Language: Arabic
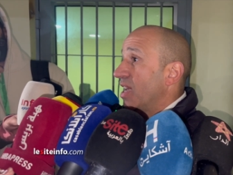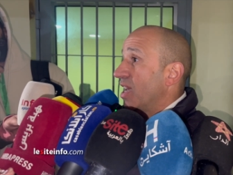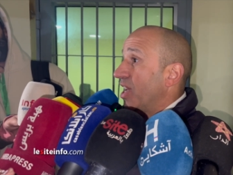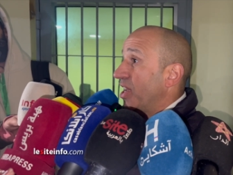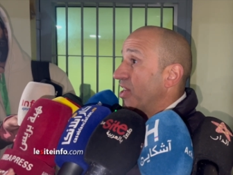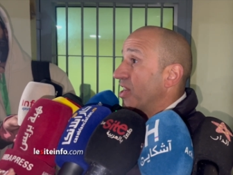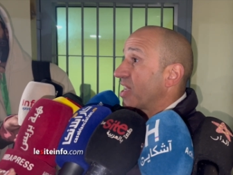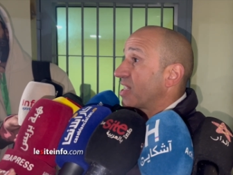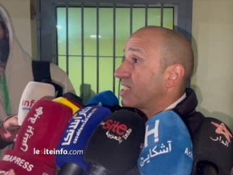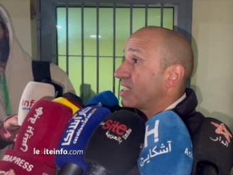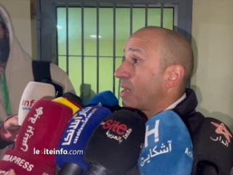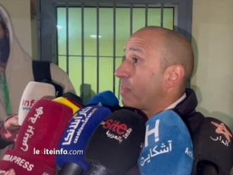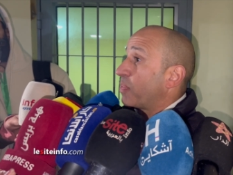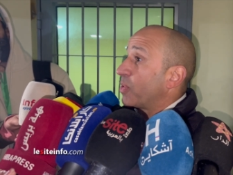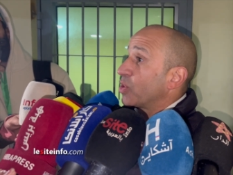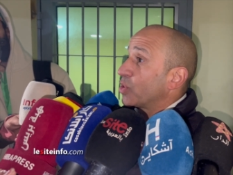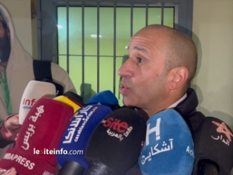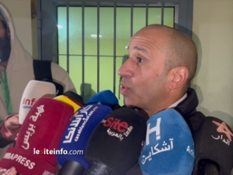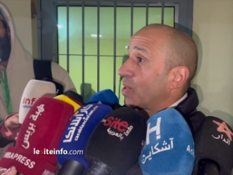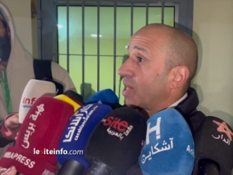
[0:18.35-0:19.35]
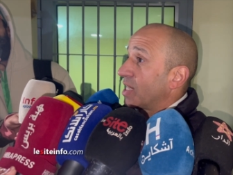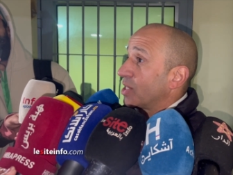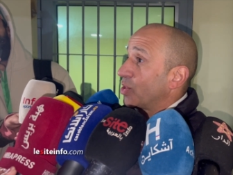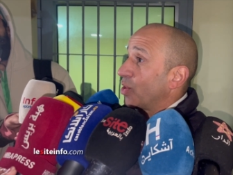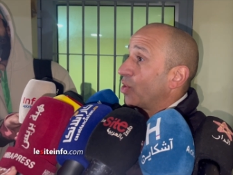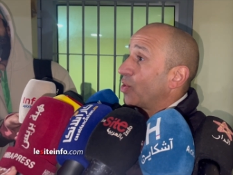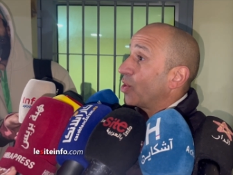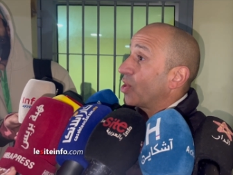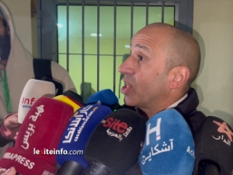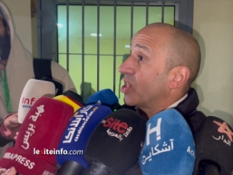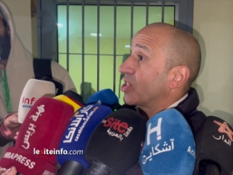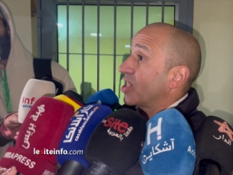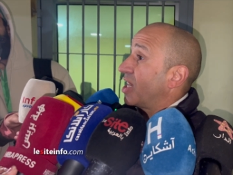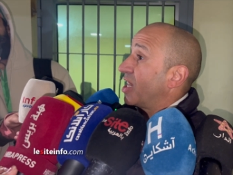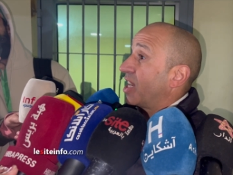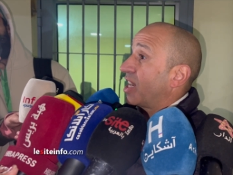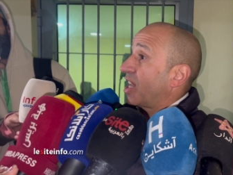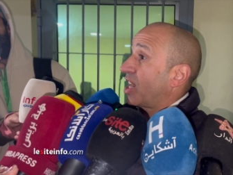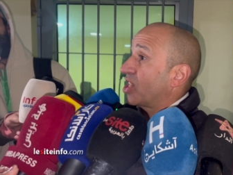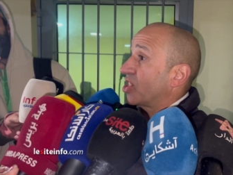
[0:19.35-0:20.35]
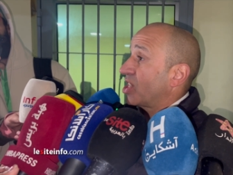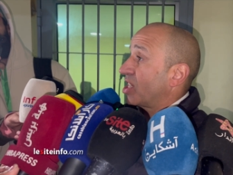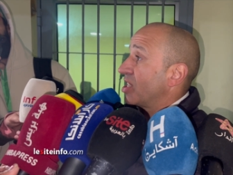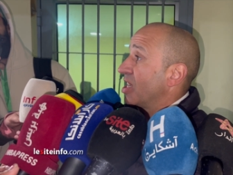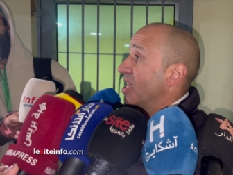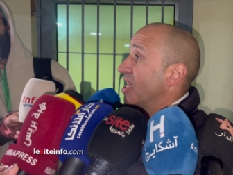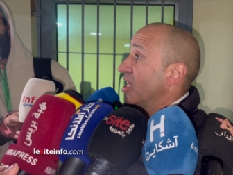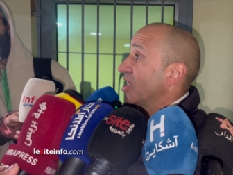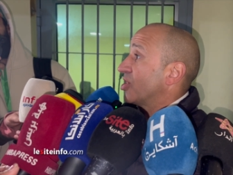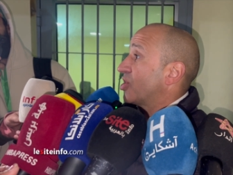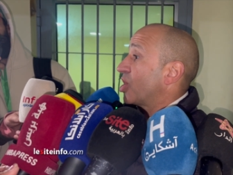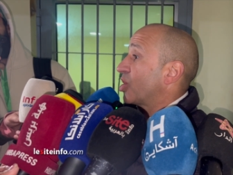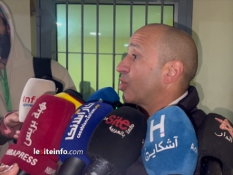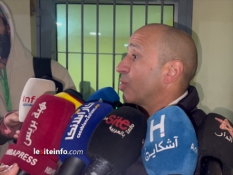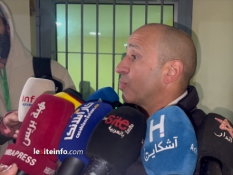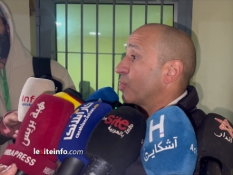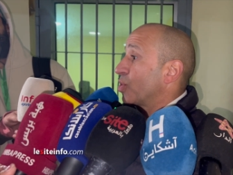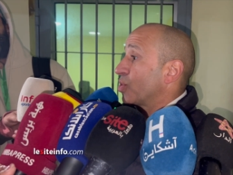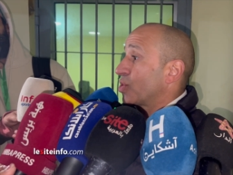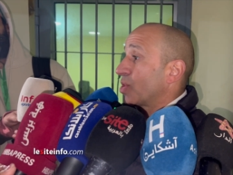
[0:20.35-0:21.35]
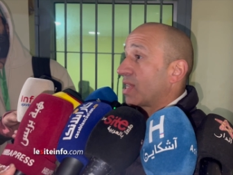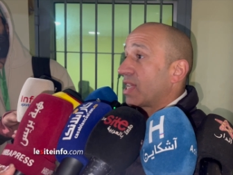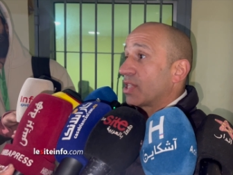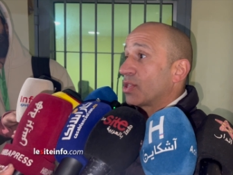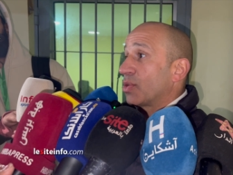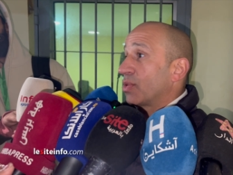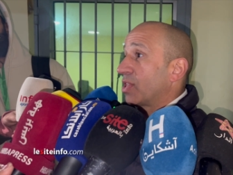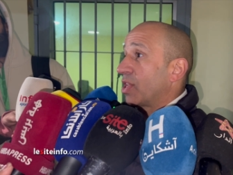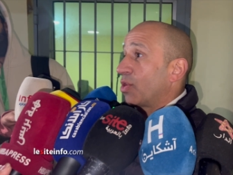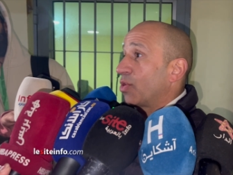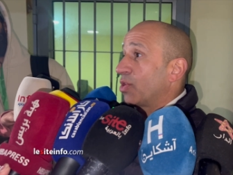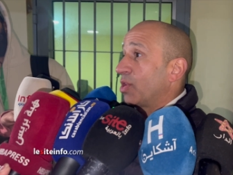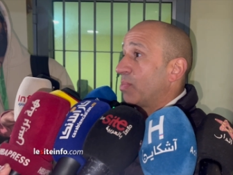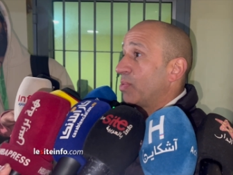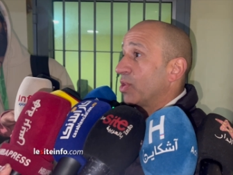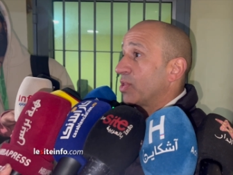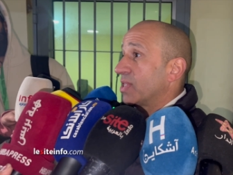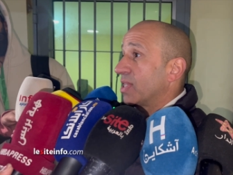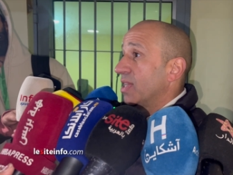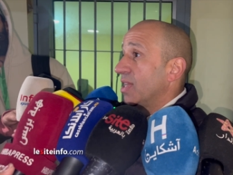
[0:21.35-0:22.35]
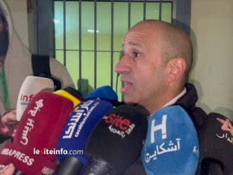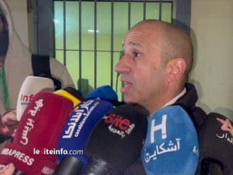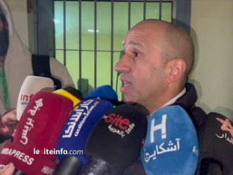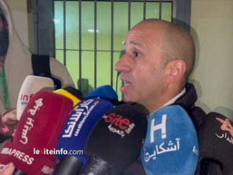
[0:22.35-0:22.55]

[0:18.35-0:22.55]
حنا خصنا بليس دوكازيون كو الرجاء لان الرجاء جاتهم دوز اوكازيون دارو دي بيوت